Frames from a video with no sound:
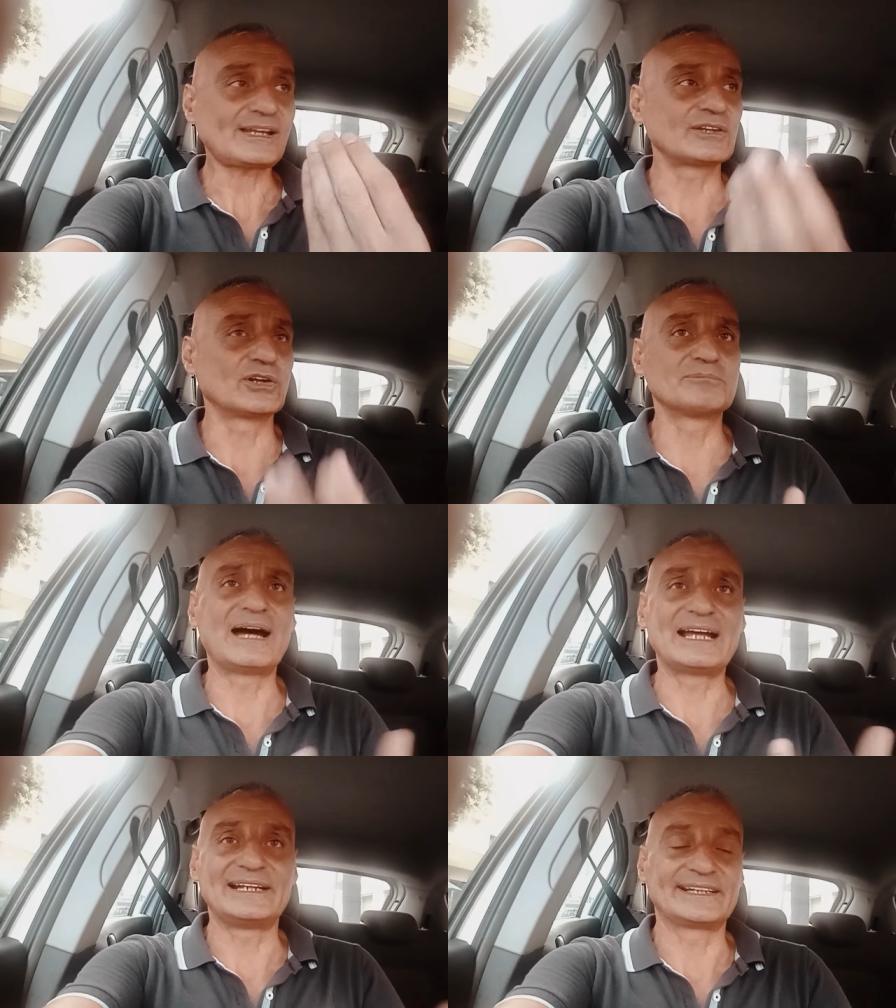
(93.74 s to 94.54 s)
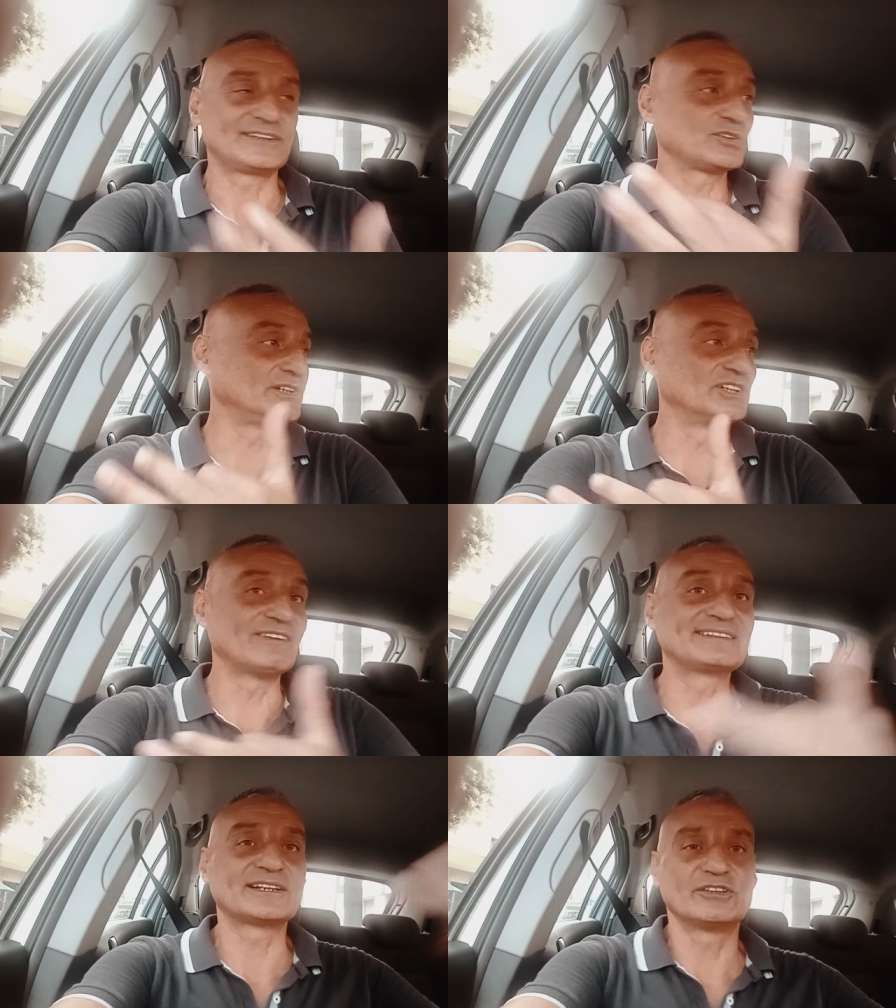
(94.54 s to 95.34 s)
normale che sono il
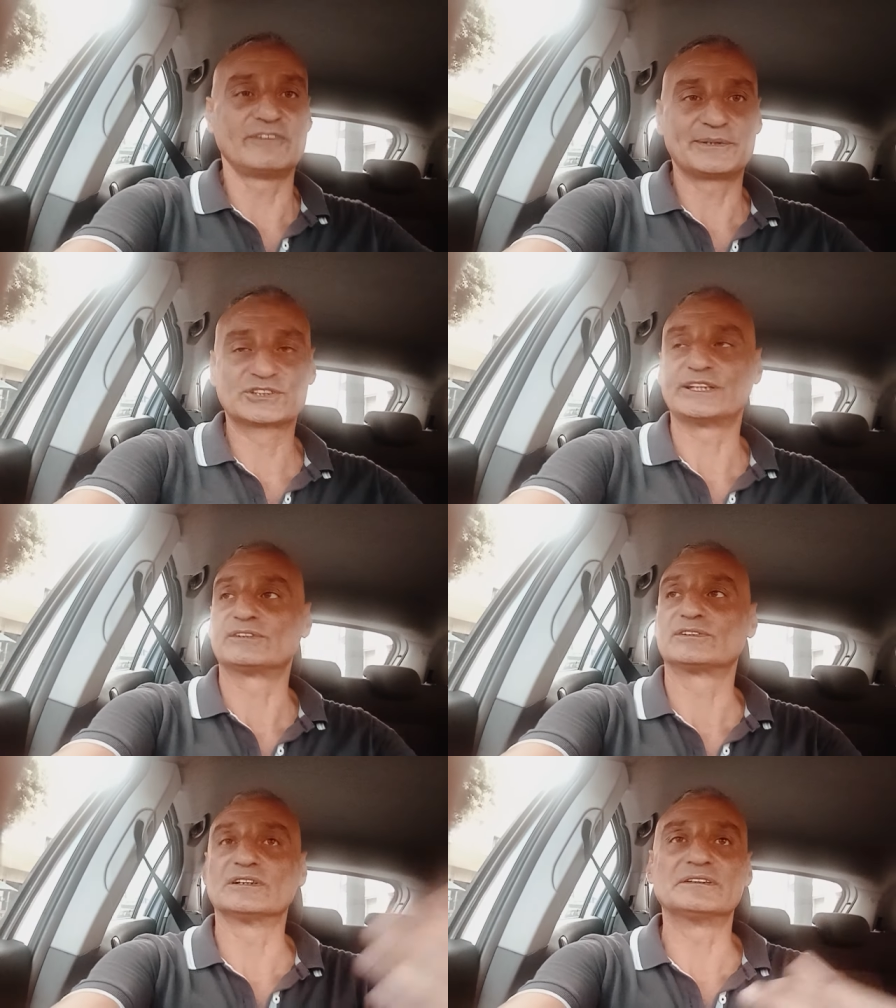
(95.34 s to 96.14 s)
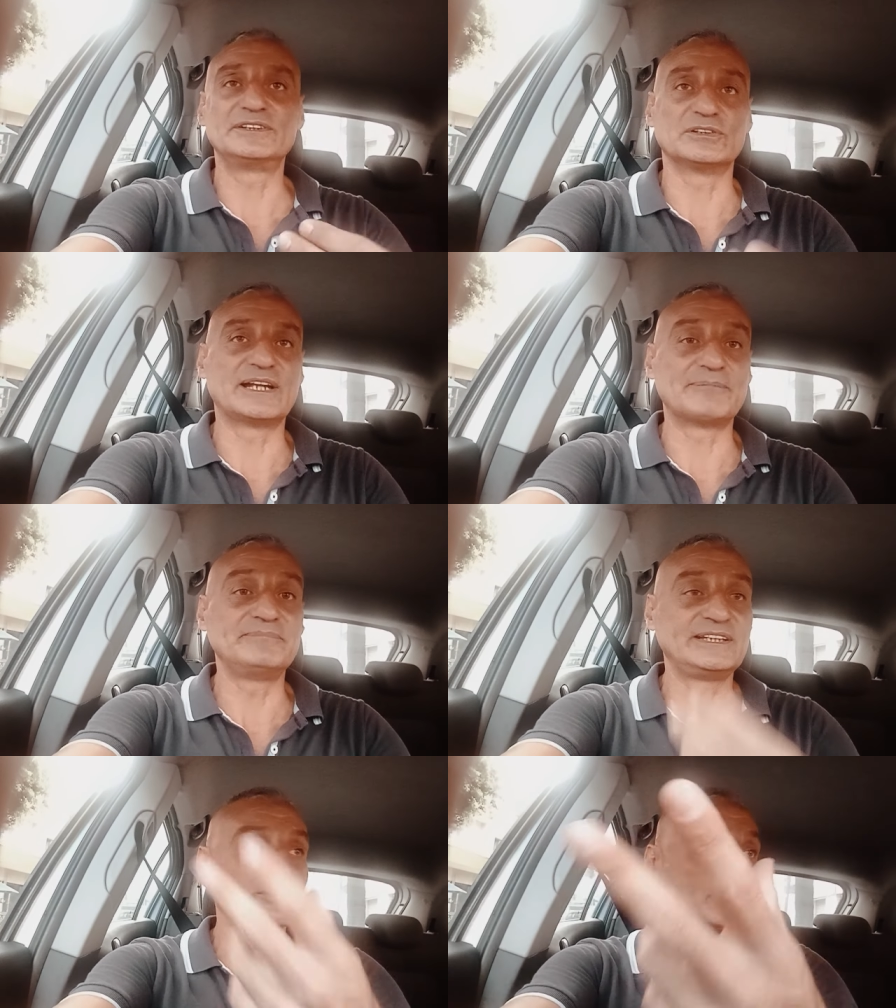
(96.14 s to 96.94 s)
99%, io li
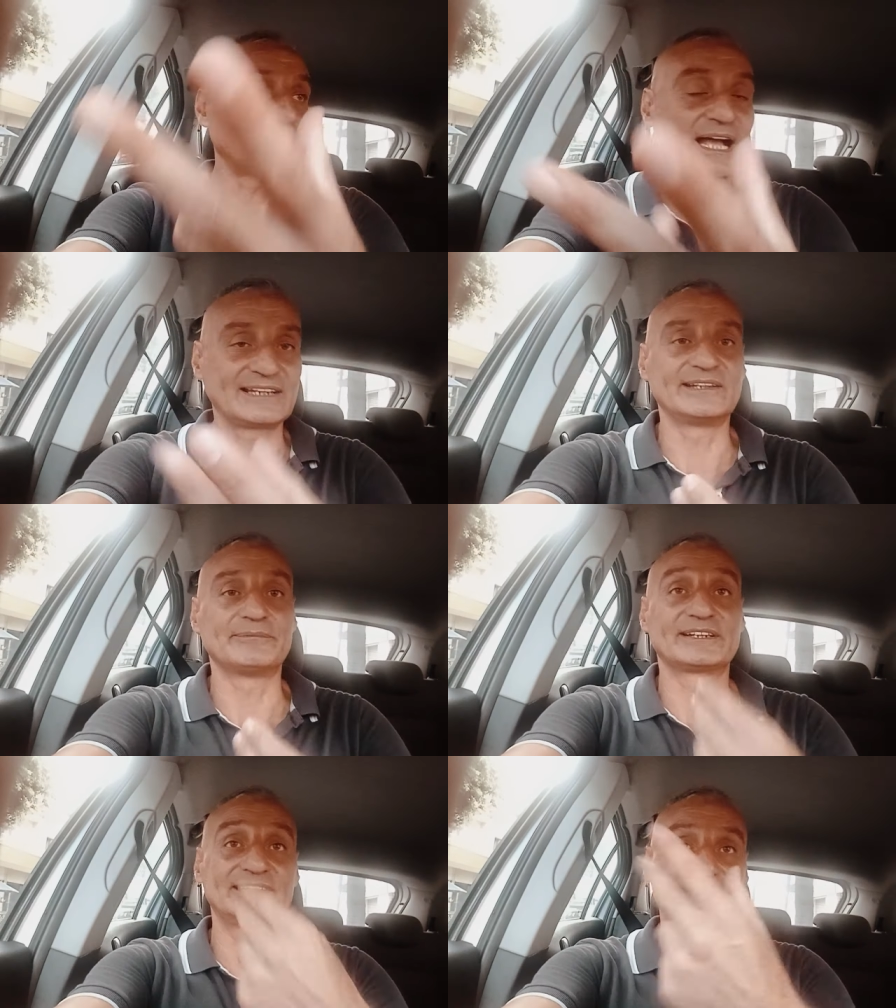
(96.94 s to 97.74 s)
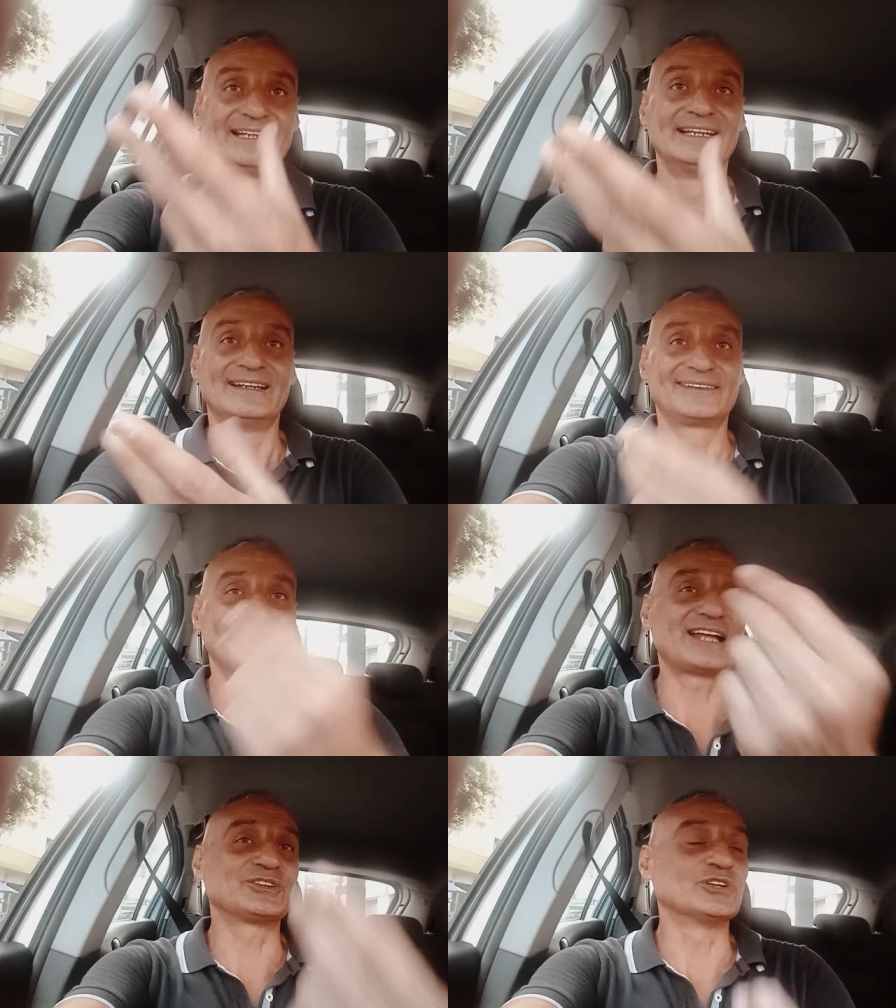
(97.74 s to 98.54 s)
ammiro anche perché
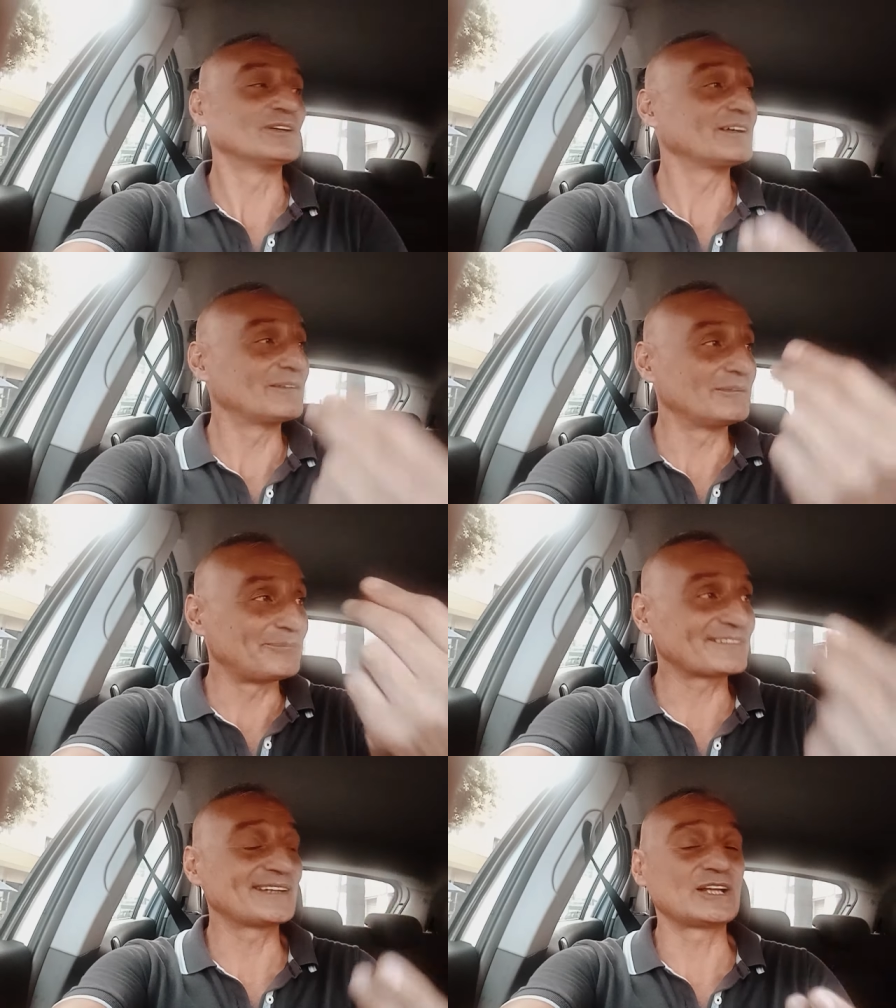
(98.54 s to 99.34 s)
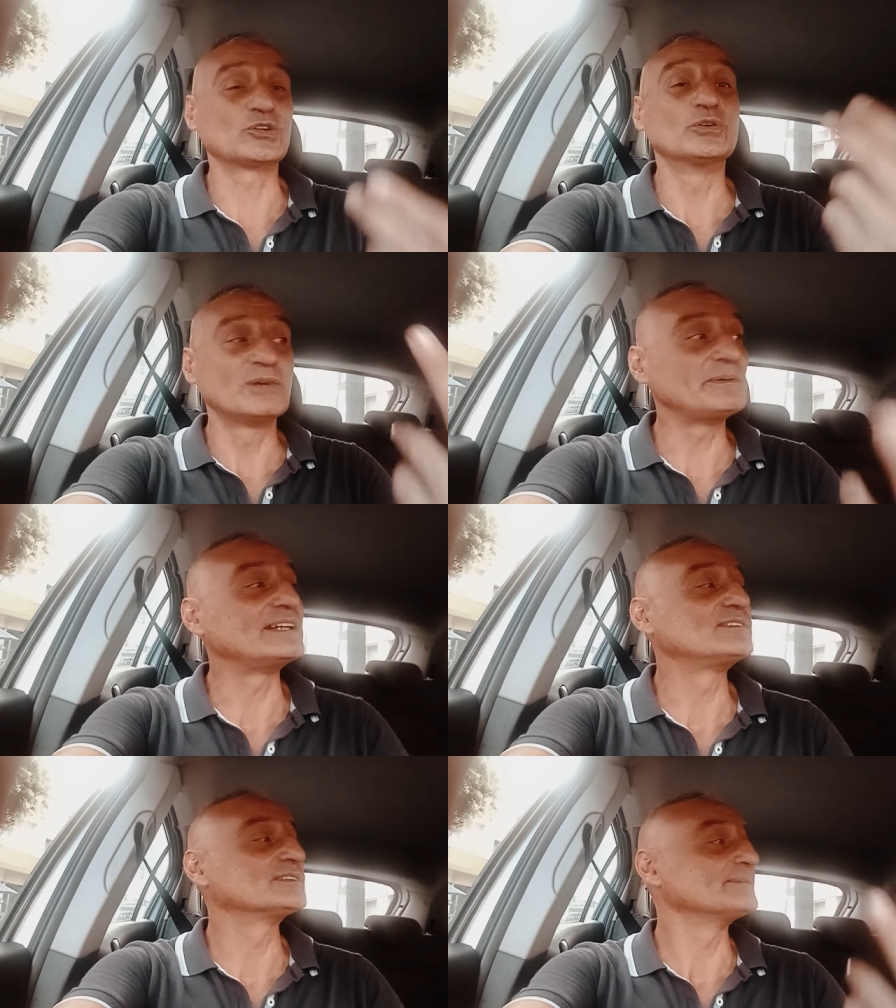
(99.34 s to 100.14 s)
stanno eh, passando un
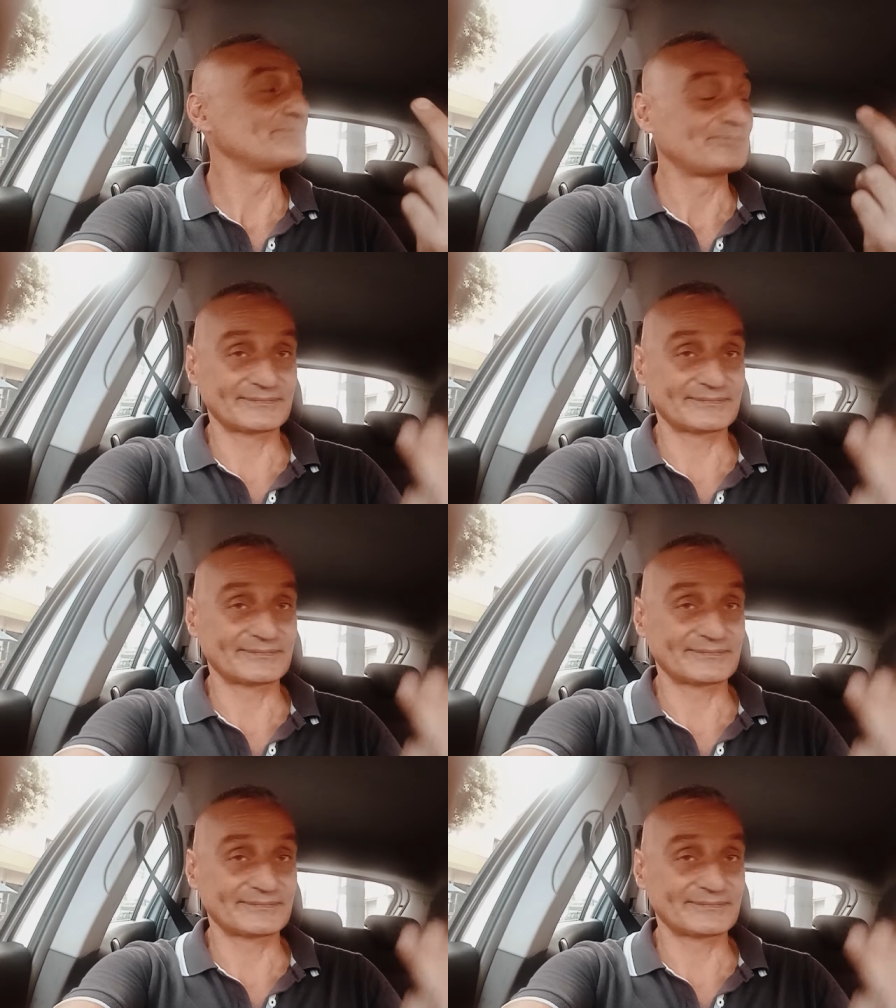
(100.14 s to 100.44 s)
momento